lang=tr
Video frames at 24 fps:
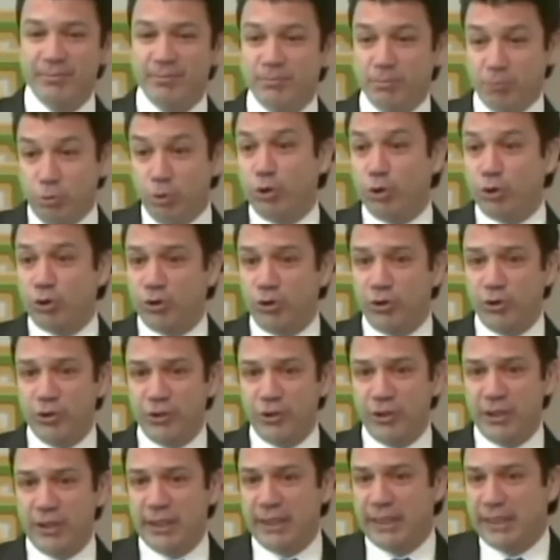Budur.
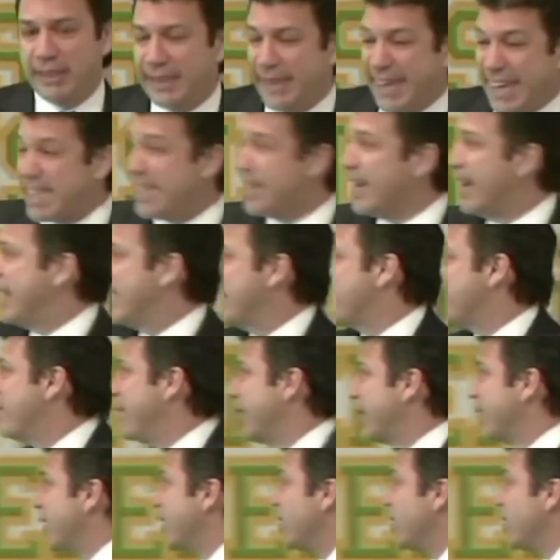İkna etmek.